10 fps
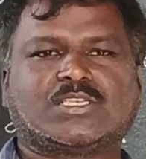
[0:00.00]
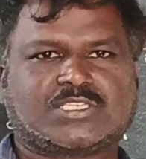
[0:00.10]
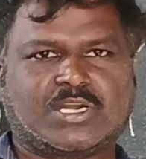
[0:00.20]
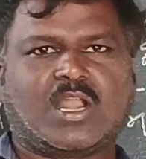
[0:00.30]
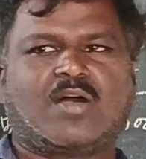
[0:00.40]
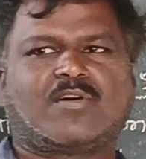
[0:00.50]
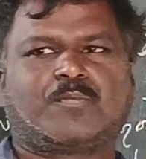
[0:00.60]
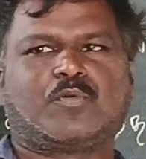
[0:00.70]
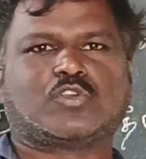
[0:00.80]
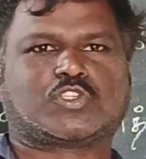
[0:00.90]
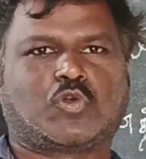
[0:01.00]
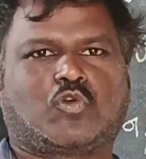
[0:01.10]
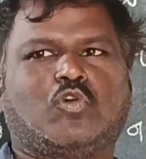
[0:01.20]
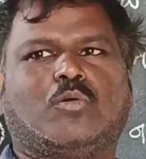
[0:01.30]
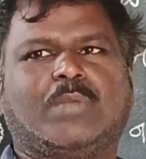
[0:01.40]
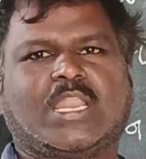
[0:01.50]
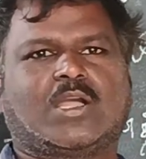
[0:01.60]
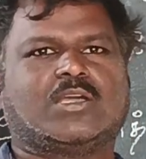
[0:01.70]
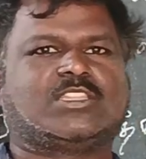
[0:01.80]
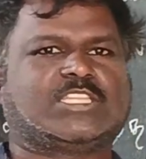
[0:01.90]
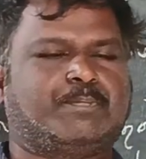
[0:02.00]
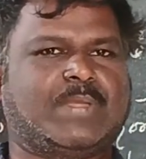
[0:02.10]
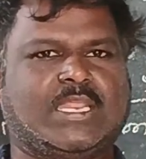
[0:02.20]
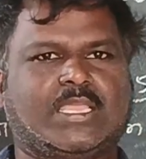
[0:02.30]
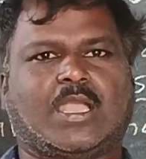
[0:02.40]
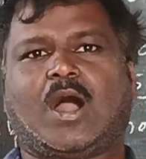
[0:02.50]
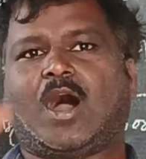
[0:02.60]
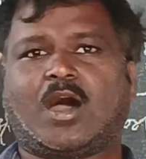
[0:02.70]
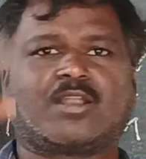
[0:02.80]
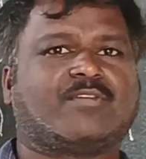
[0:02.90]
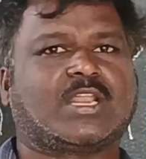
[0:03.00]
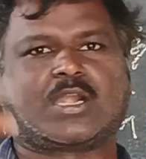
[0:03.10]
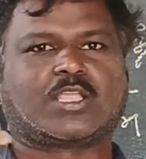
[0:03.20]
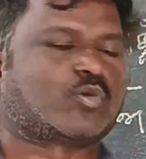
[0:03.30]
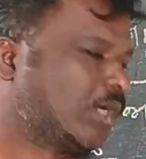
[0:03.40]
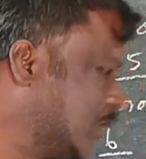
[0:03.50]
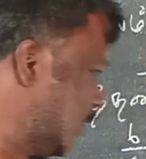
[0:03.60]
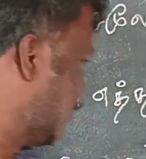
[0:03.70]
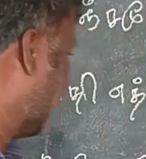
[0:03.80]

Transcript: சிறுநாவற்பூ சுக்கு மிளகு திப்பிலி ஆறு பேர்களை கொண்டது